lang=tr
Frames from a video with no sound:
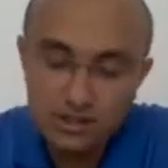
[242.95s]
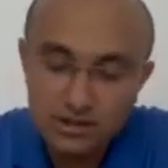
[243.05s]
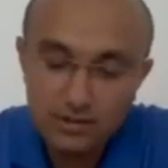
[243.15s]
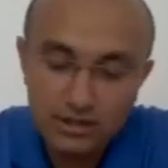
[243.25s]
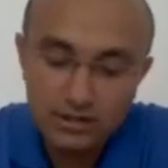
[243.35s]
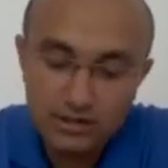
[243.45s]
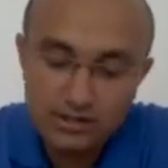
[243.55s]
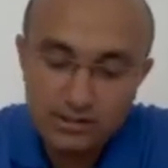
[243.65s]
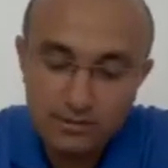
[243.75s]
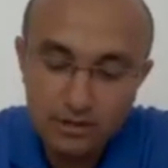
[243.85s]
şeklinde
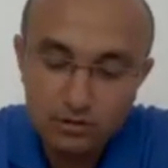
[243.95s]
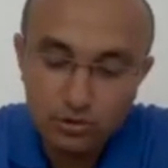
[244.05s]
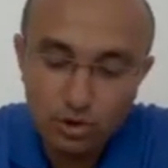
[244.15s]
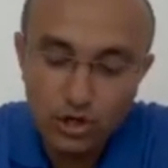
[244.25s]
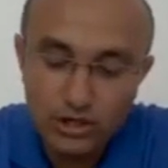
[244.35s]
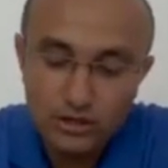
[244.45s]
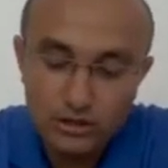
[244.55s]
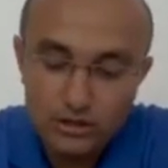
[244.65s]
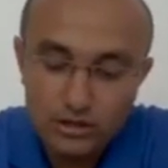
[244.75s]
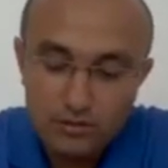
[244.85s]
baktığınız zaman bakın Doğan,